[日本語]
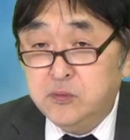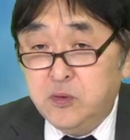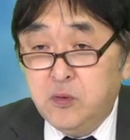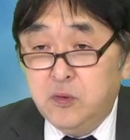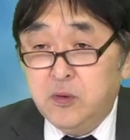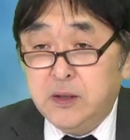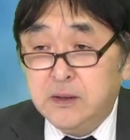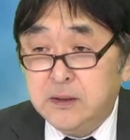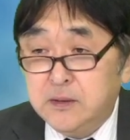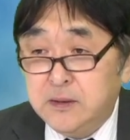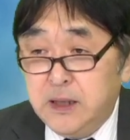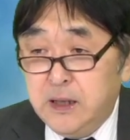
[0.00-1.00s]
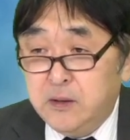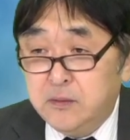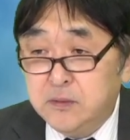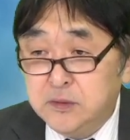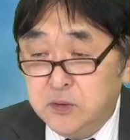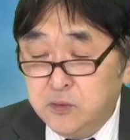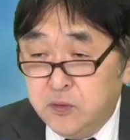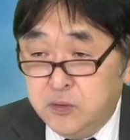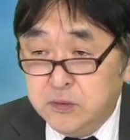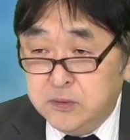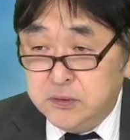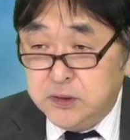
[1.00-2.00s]
のそ
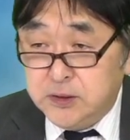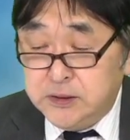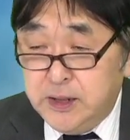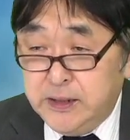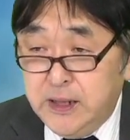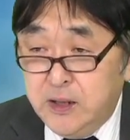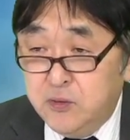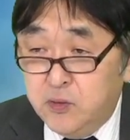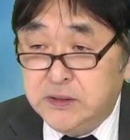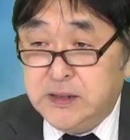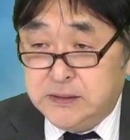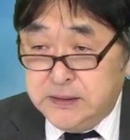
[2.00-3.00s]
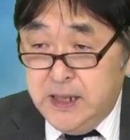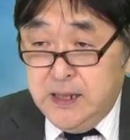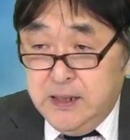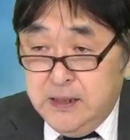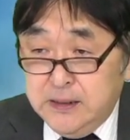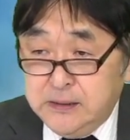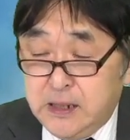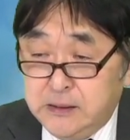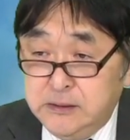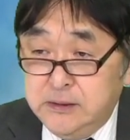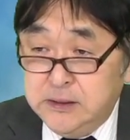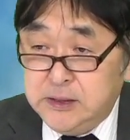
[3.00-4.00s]
の中期的な動きですね期
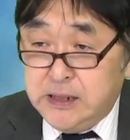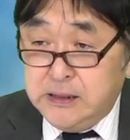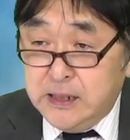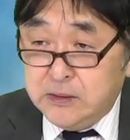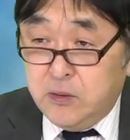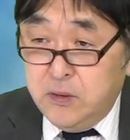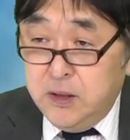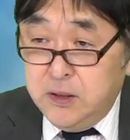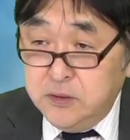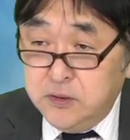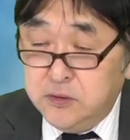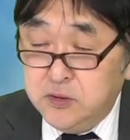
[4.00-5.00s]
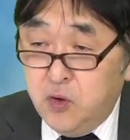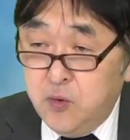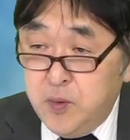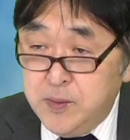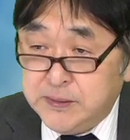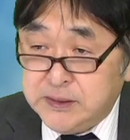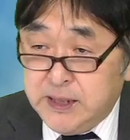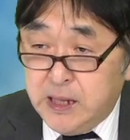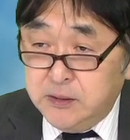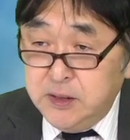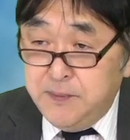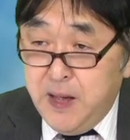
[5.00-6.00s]
待したいなというふうに思います。
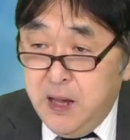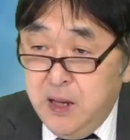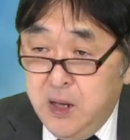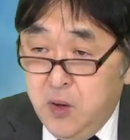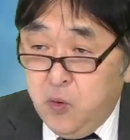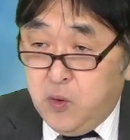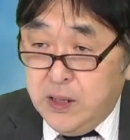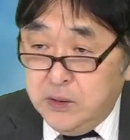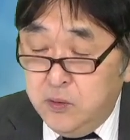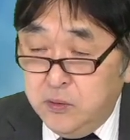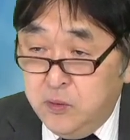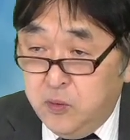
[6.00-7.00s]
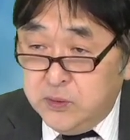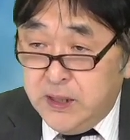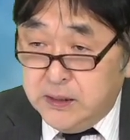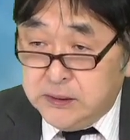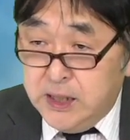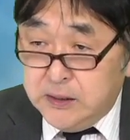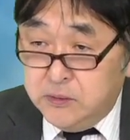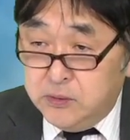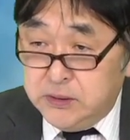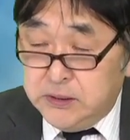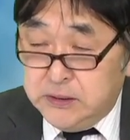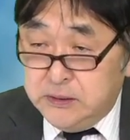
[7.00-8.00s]
逆に言えば他のお客さんの
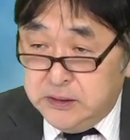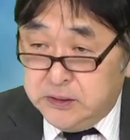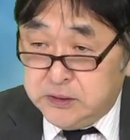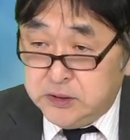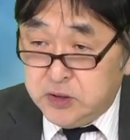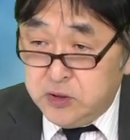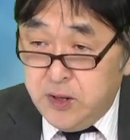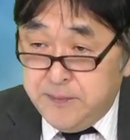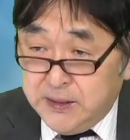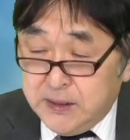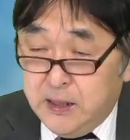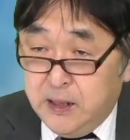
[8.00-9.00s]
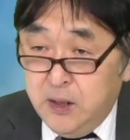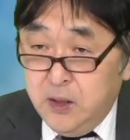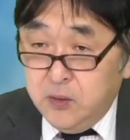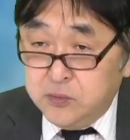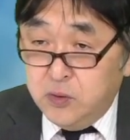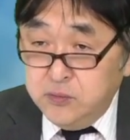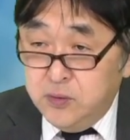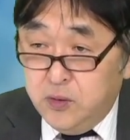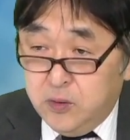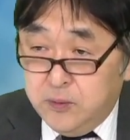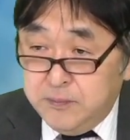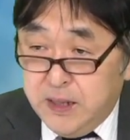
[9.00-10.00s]
比率というのはまだほとん
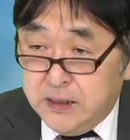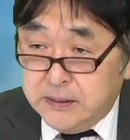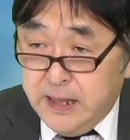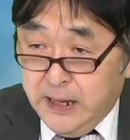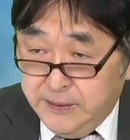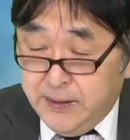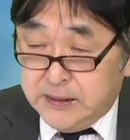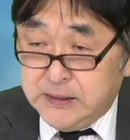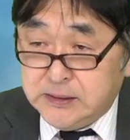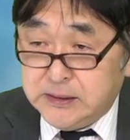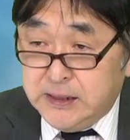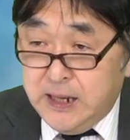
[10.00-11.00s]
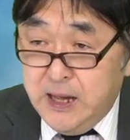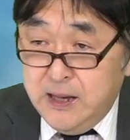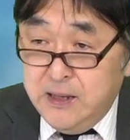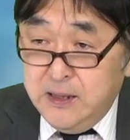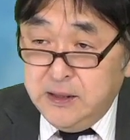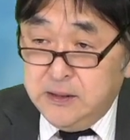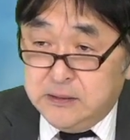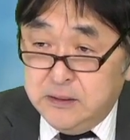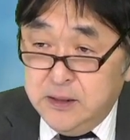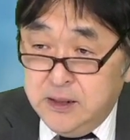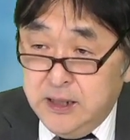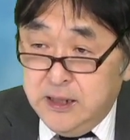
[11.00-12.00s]
どまあないわけですから、いく、
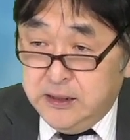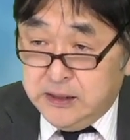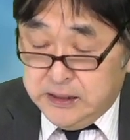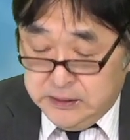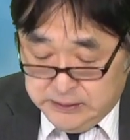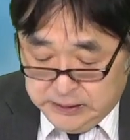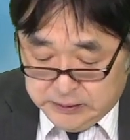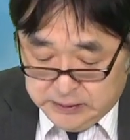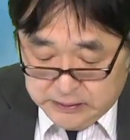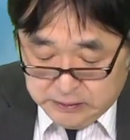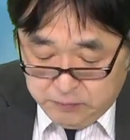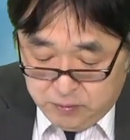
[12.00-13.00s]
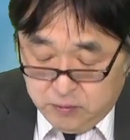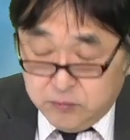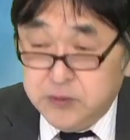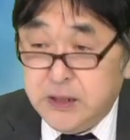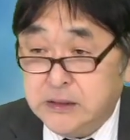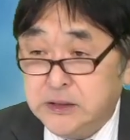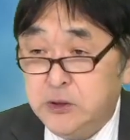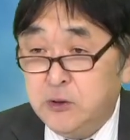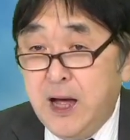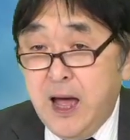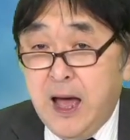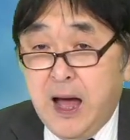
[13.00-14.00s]
えー、いくらでも増やしよう
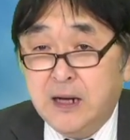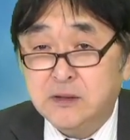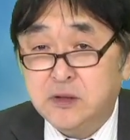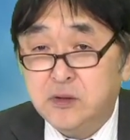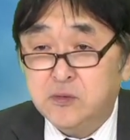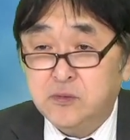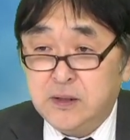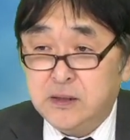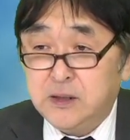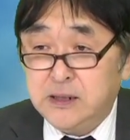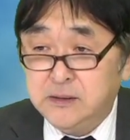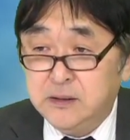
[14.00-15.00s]
があるということなのか、